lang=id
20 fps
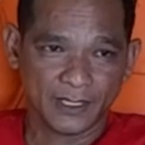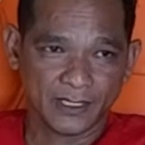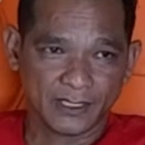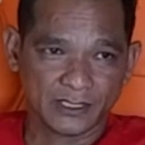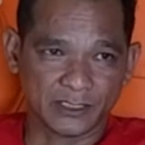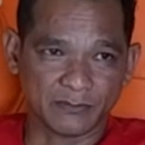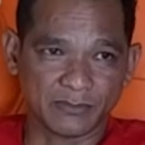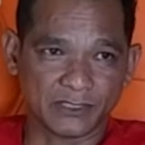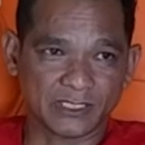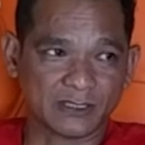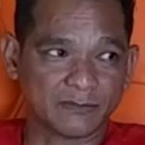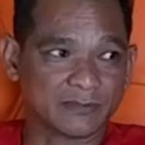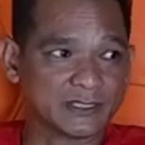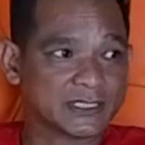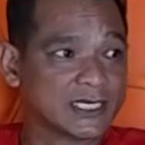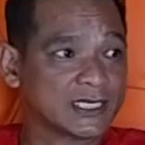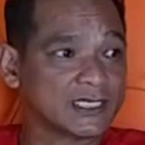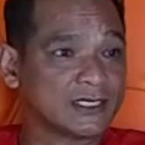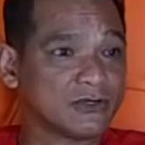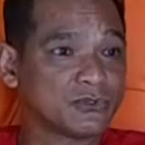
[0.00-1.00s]

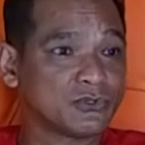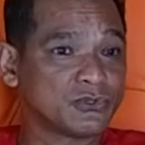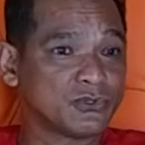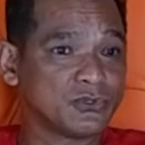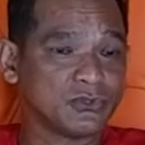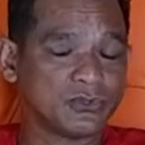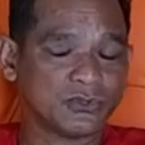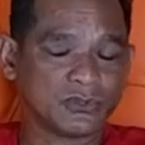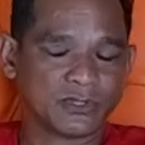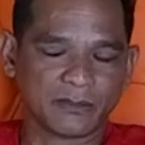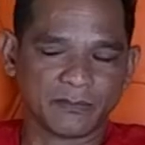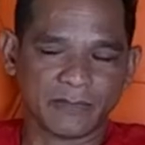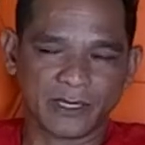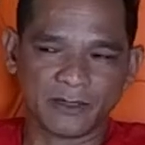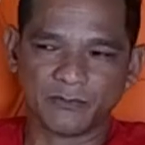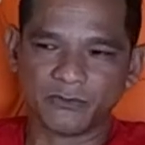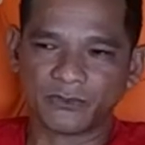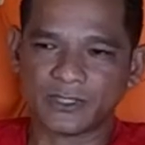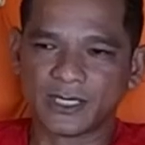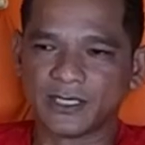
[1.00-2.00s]
sebesar-besarnya untuk
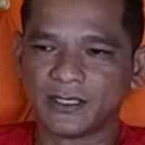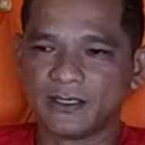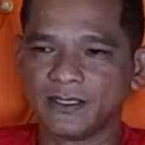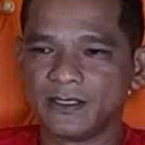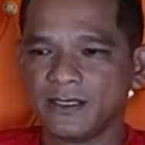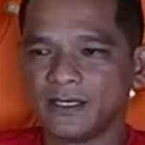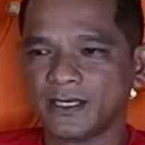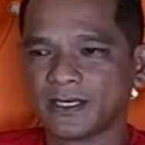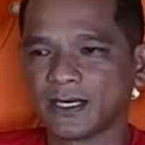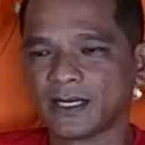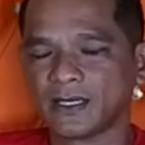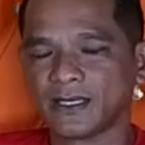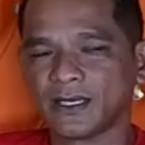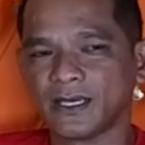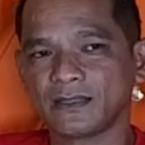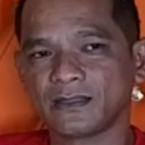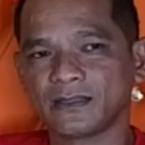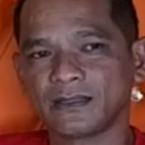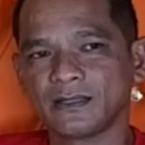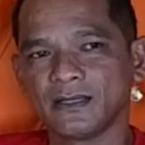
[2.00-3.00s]
kemakmuran rakyat.
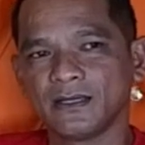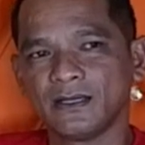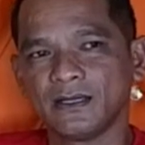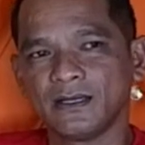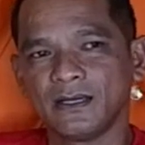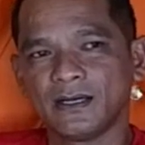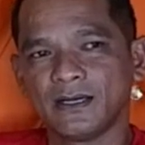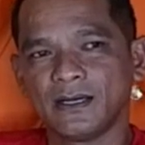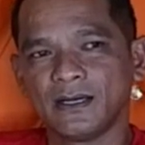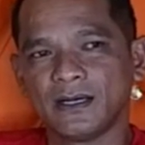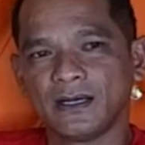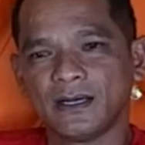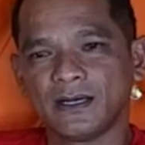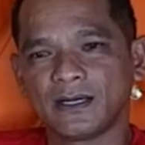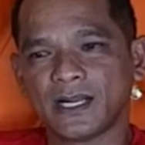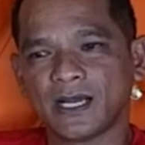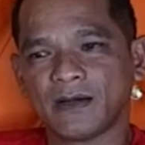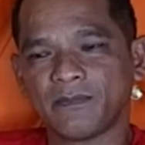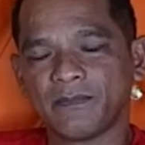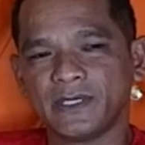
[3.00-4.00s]

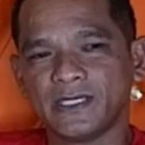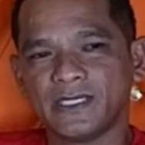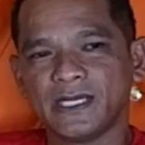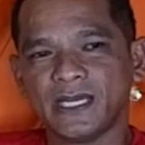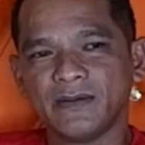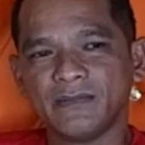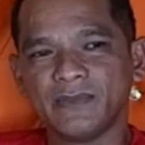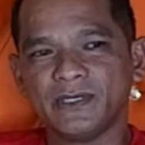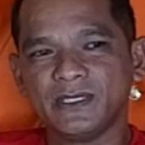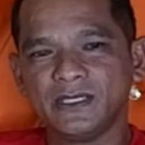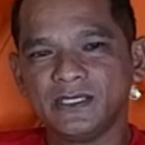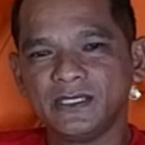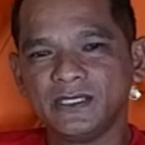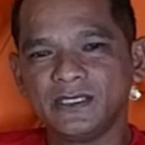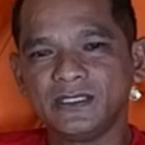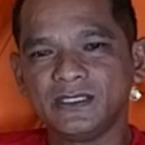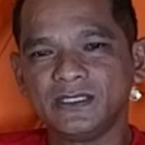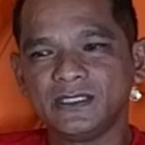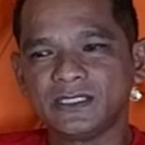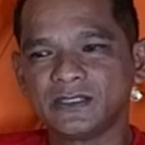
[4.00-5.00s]
Nah, PDAM
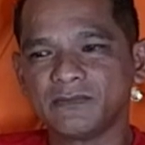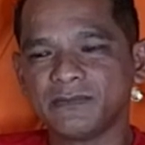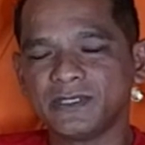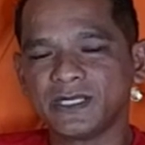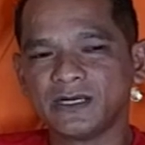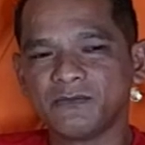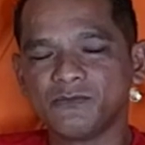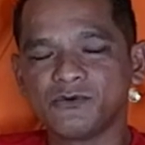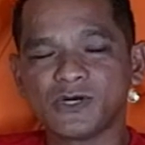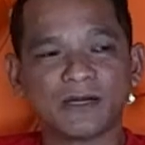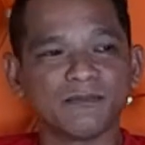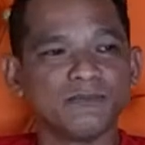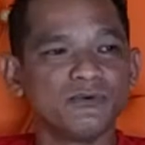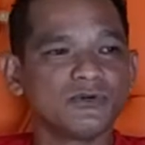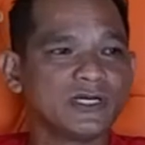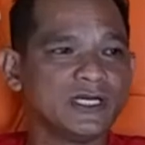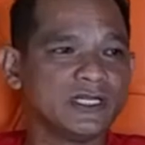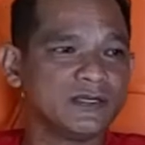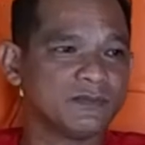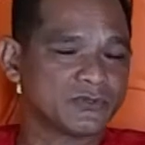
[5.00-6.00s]
ini sebenarnya bukan
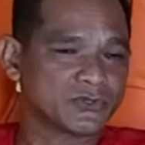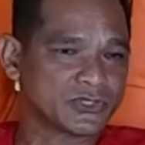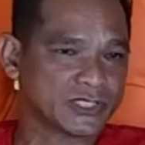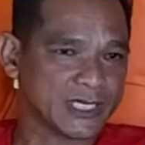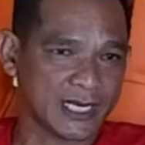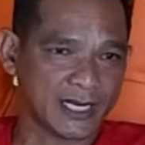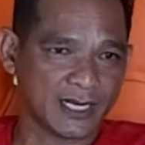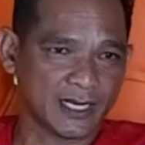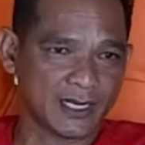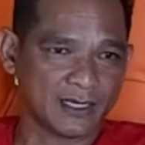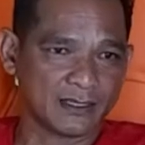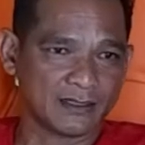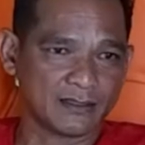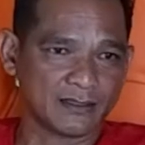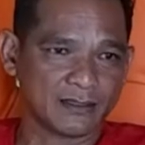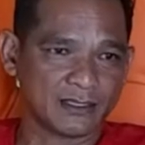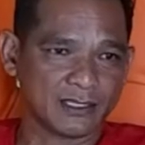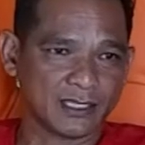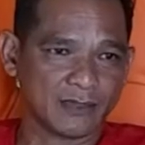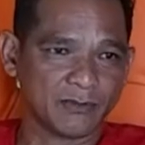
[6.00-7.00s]
murni perusahaan,
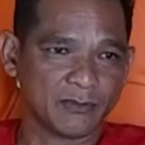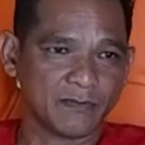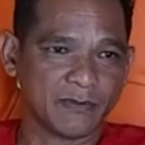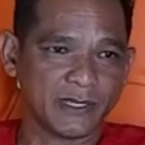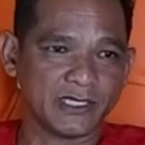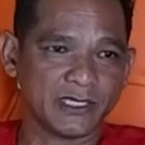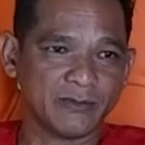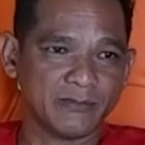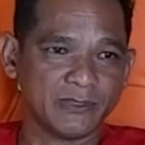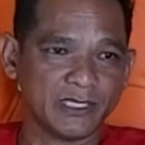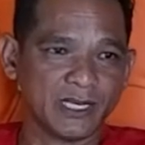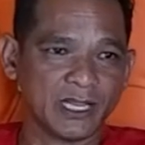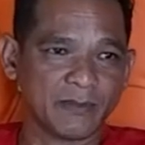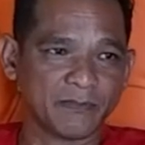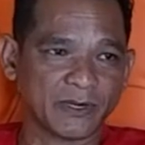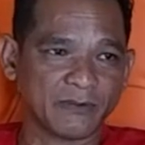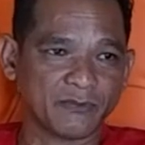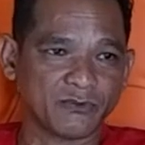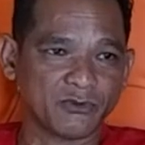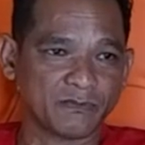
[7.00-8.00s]
tapi PDAM hmm. ini
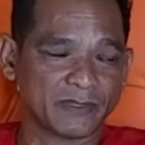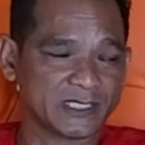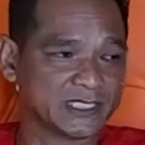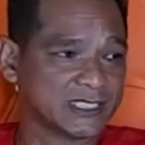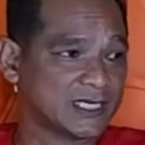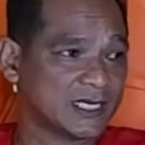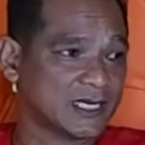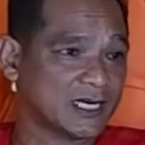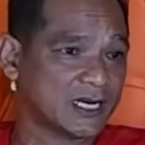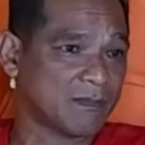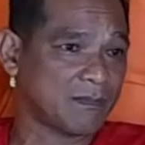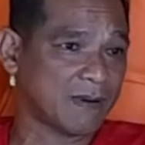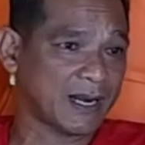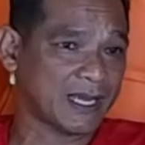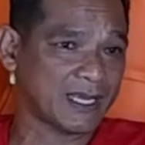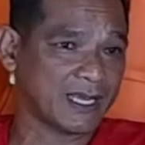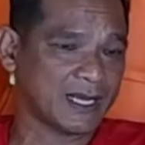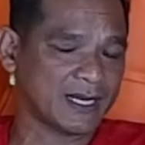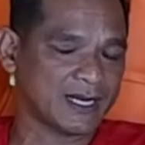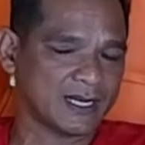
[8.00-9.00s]
80% adalah
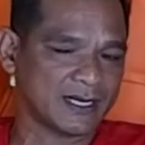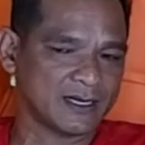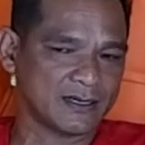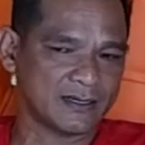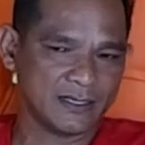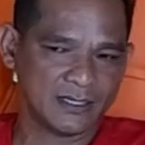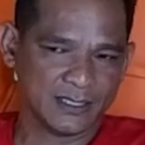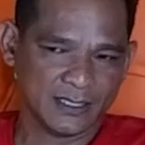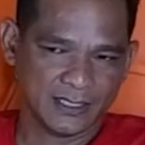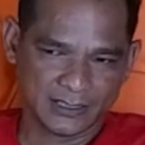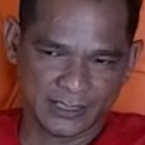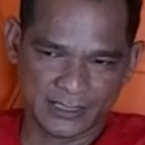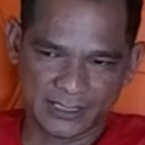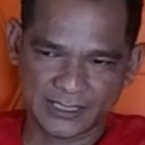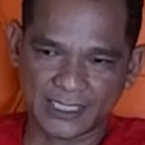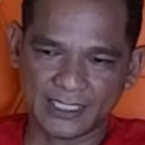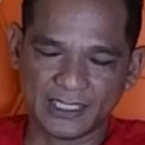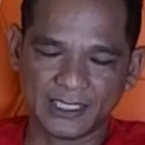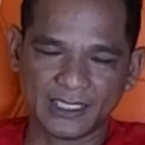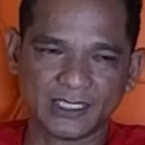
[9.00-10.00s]
pelayanan.
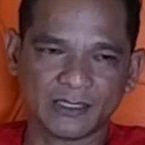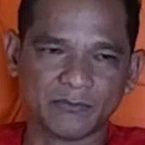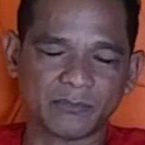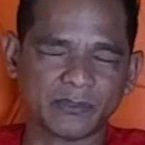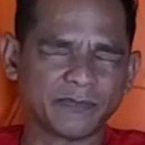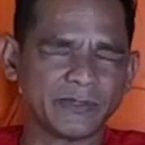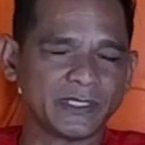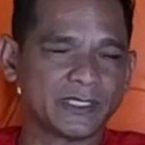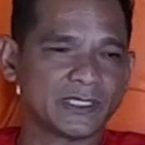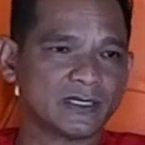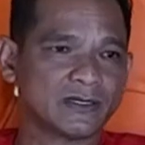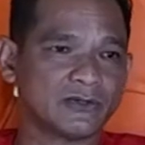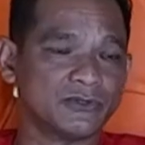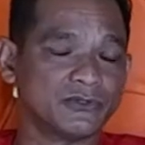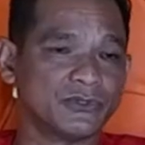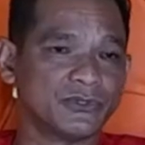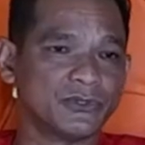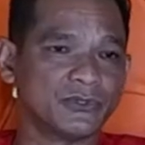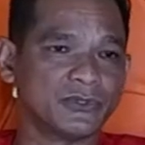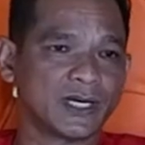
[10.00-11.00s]
Sisanya kita berpikir
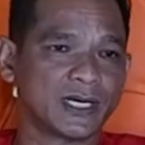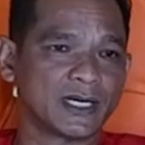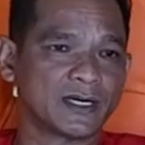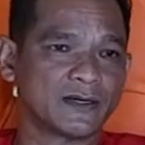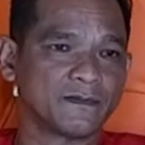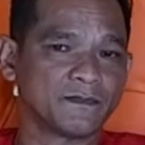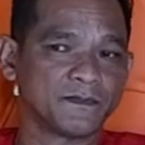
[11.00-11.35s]
keuntungan.